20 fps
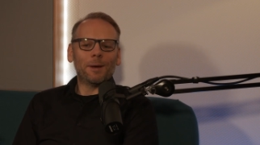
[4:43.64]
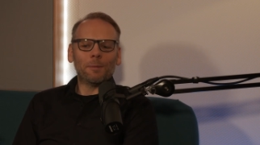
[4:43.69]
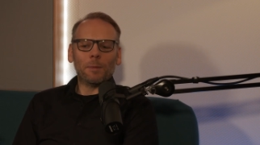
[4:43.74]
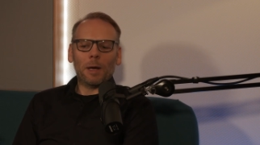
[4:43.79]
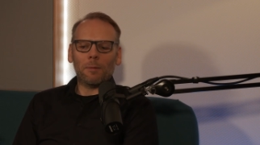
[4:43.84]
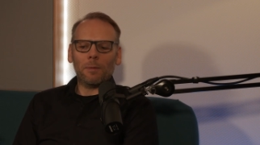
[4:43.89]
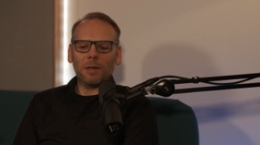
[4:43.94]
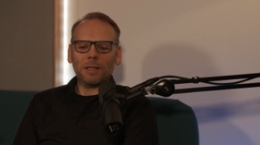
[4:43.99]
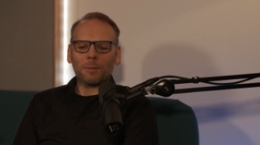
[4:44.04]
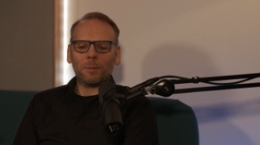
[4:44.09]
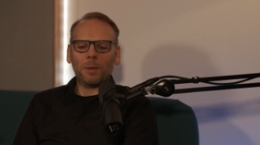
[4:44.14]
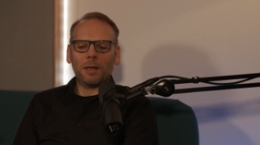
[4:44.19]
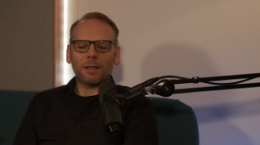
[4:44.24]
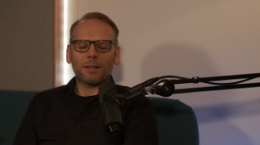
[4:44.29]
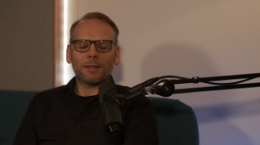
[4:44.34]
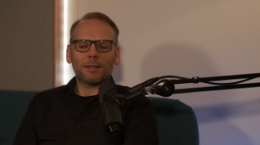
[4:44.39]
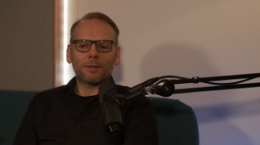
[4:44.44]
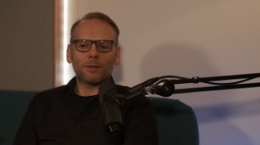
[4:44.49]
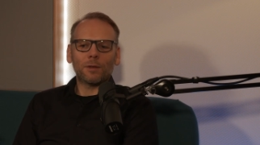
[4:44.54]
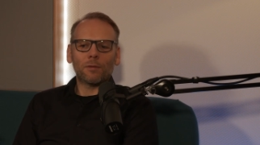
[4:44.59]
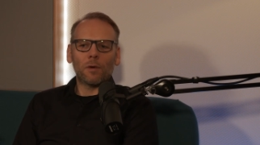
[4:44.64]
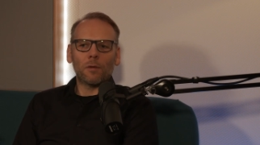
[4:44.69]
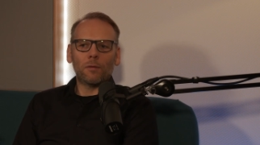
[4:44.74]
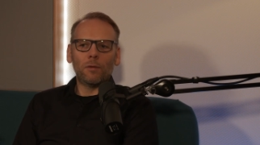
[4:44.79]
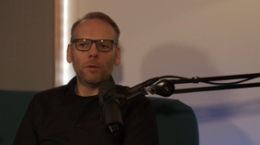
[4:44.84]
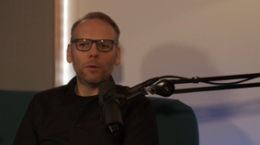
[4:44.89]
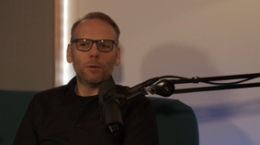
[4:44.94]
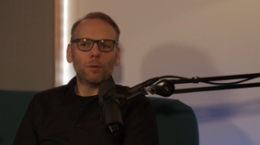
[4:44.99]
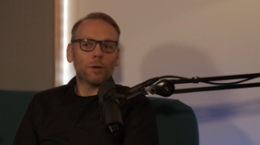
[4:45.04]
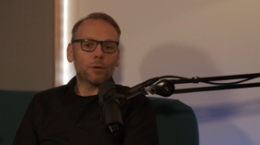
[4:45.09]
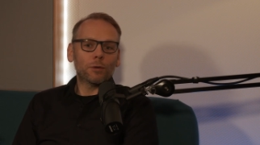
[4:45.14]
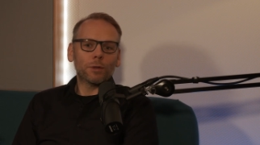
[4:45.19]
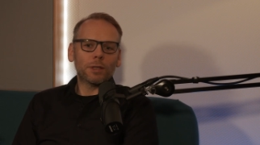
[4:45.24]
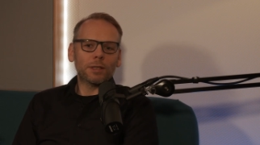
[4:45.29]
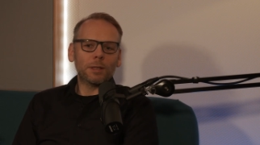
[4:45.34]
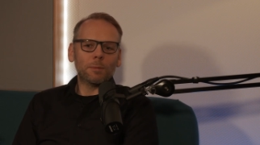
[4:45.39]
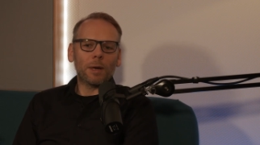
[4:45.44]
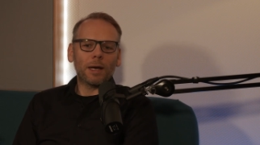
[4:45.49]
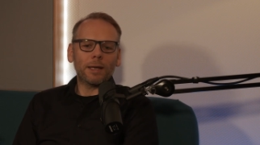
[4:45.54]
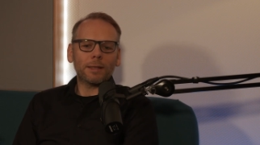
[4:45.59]
am Arbeitsplatz zur Verfügung oder
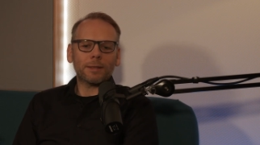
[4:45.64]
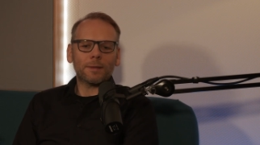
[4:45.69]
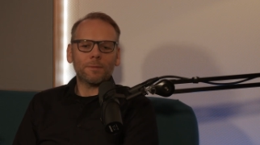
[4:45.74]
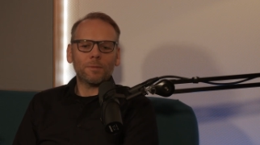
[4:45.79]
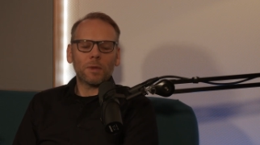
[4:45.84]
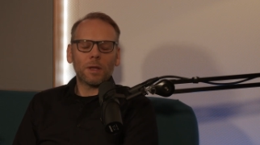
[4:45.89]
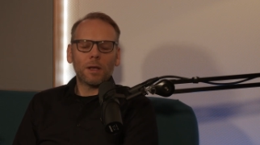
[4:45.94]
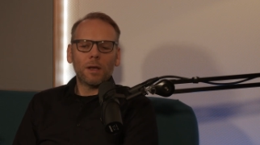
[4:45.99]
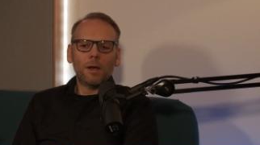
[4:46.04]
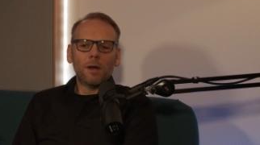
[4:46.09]
die meisten.